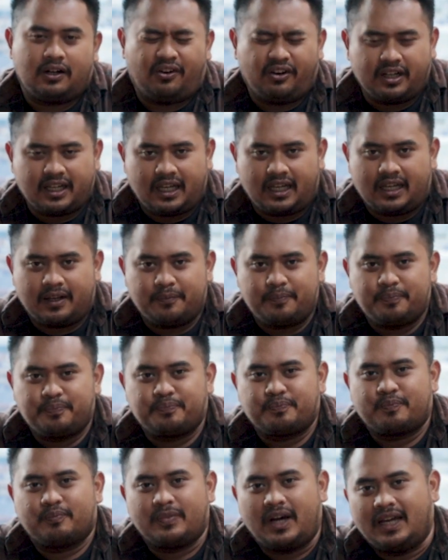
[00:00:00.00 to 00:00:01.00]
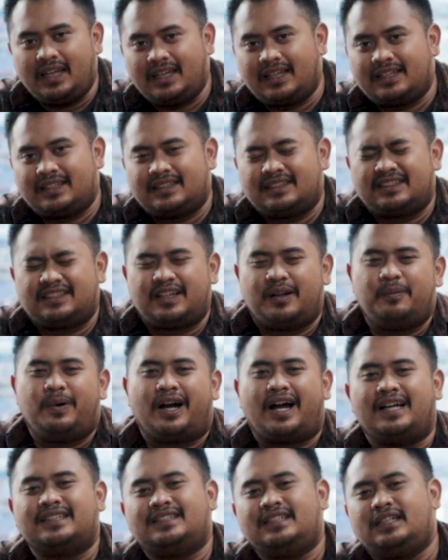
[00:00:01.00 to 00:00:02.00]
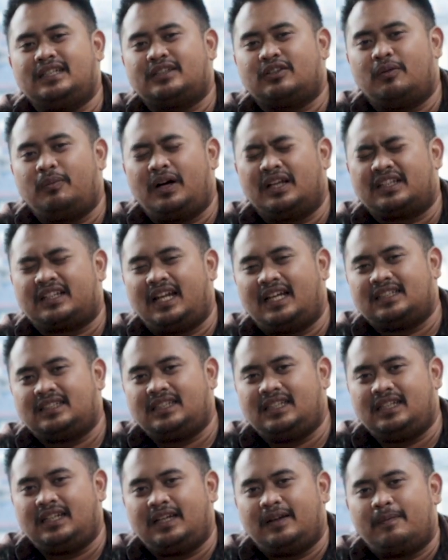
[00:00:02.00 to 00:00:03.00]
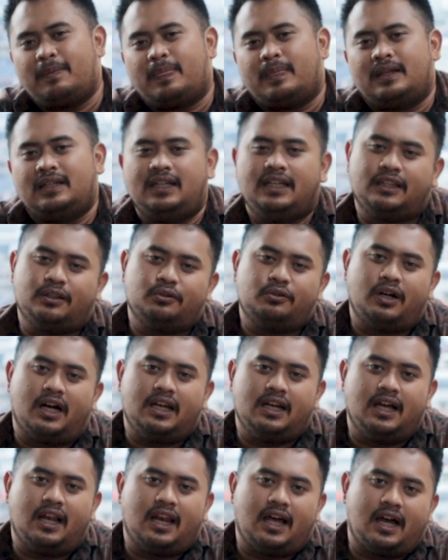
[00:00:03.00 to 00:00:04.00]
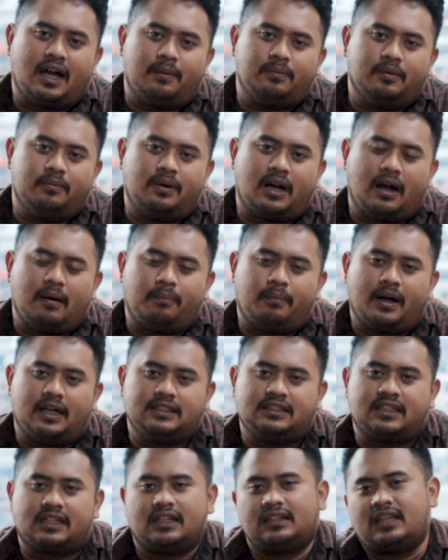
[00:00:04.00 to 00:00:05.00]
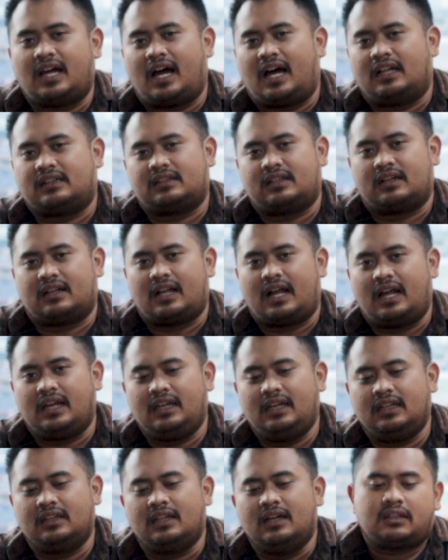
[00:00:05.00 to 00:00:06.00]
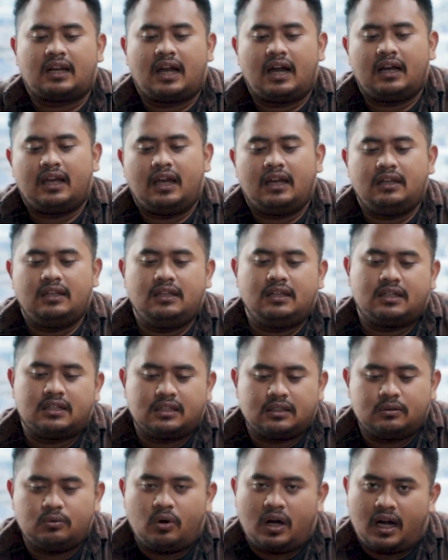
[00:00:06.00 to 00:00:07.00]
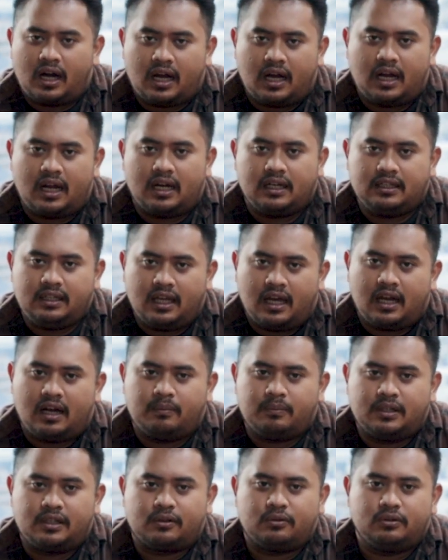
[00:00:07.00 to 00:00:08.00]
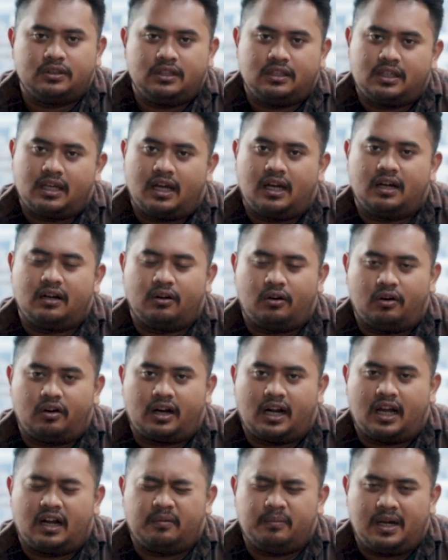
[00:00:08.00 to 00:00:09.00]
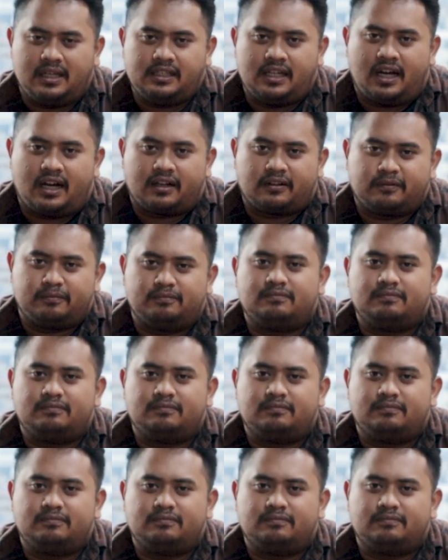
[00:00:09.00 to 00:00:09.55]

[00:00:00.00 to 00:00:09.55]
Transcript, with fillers: Oke, baik. Terima kasih Sobat Klesi. Itu adalah beberapa cerita terkait tragedi keuangan yang merugikan orang banyak.